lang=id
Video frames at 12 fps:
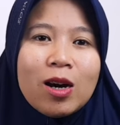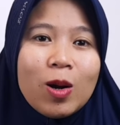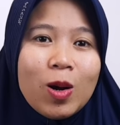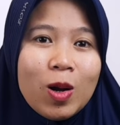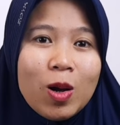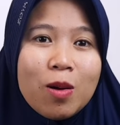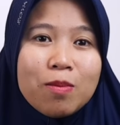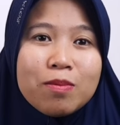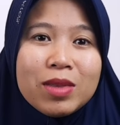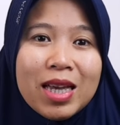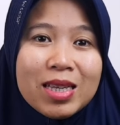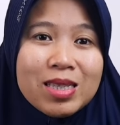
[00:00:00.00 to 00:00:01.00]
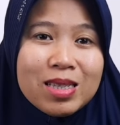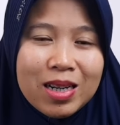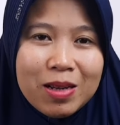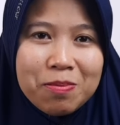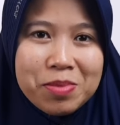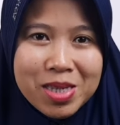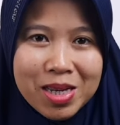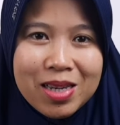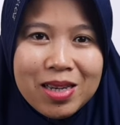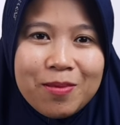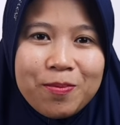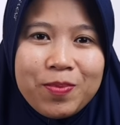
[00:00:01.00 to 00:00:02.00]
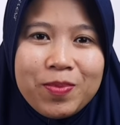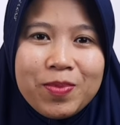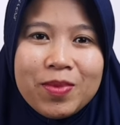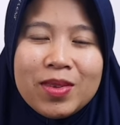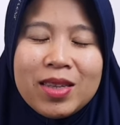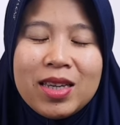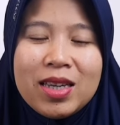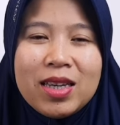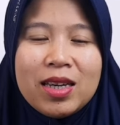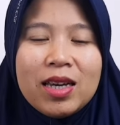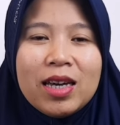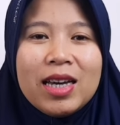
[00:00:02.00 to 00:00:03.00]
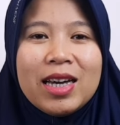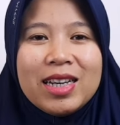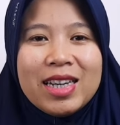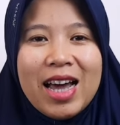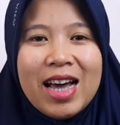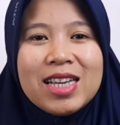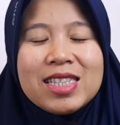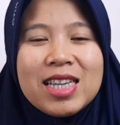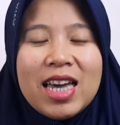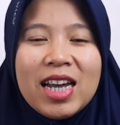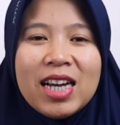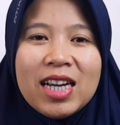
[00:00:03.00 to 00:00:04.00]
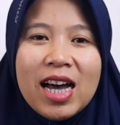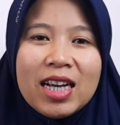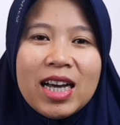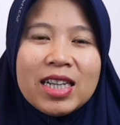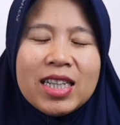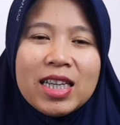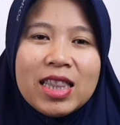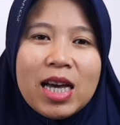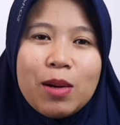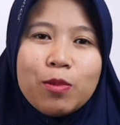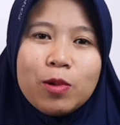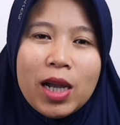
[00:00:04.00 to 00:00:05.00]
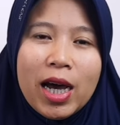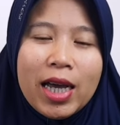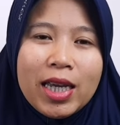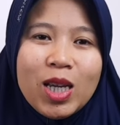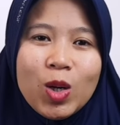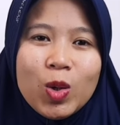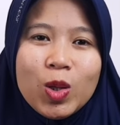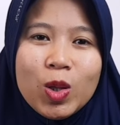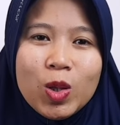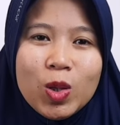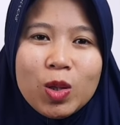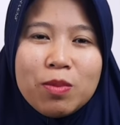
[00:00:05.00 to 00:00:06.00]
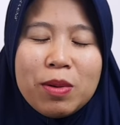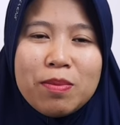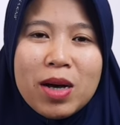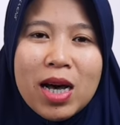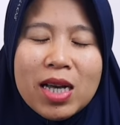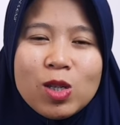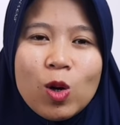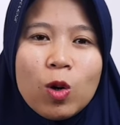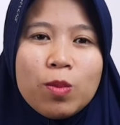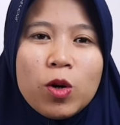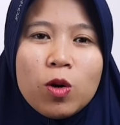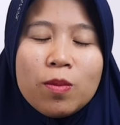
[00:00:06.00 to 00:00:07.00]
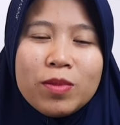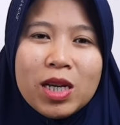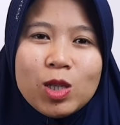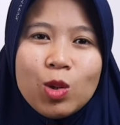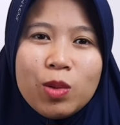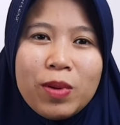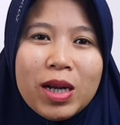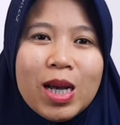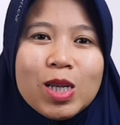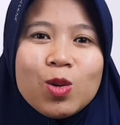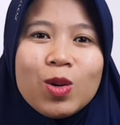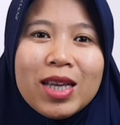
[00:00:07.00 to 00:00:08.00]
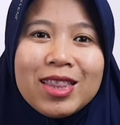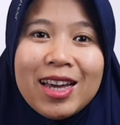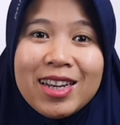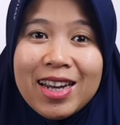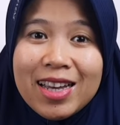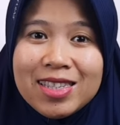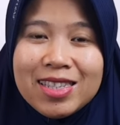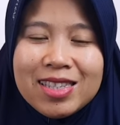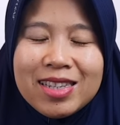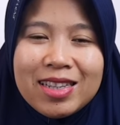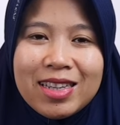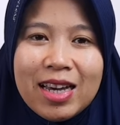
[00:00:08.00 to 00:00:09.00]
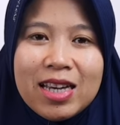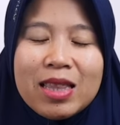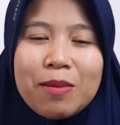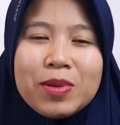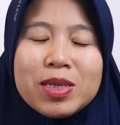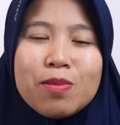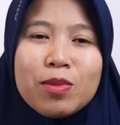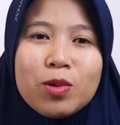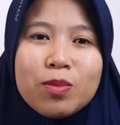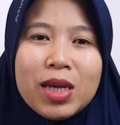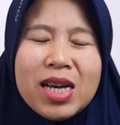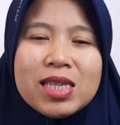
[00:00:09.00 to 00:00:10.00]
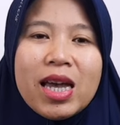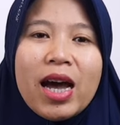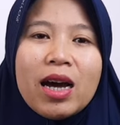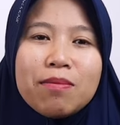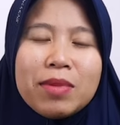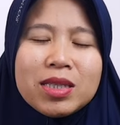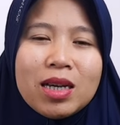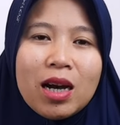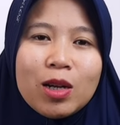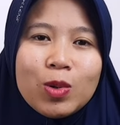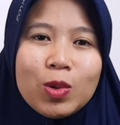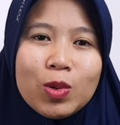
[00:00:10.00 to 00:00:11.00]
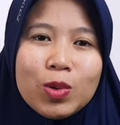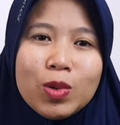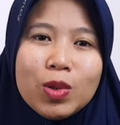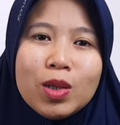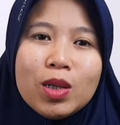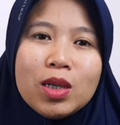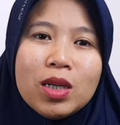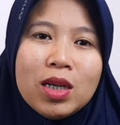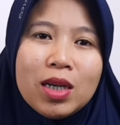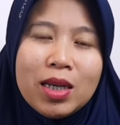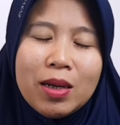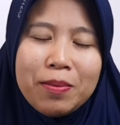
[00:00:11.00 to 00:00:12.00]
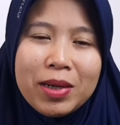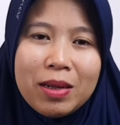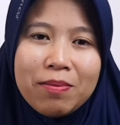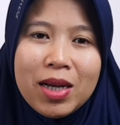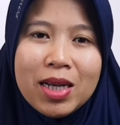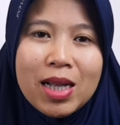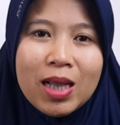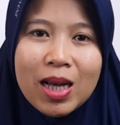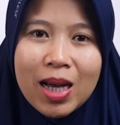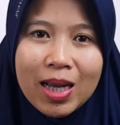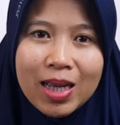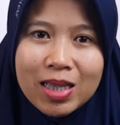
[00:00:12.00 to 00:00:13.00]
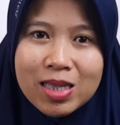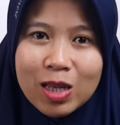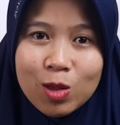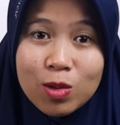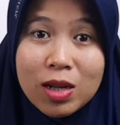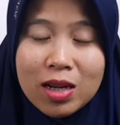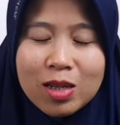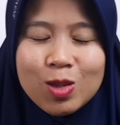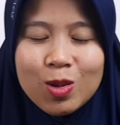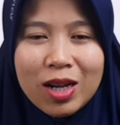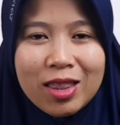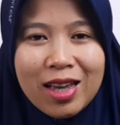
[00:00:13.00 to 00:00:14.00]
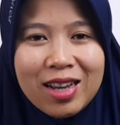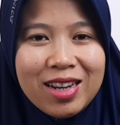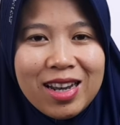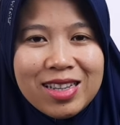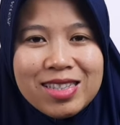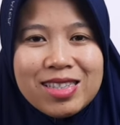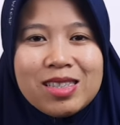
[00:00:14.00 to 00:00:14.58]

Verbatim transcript: kolom deskripsi. Nah, sekarang akan kita mulai untuk membahas hukum-hukum tajwid pada surat An-Nas ya, tapi sebelumnya saya akan bacakan dulu. Yang pertama adalah ayat 1 dari surat An-Nas.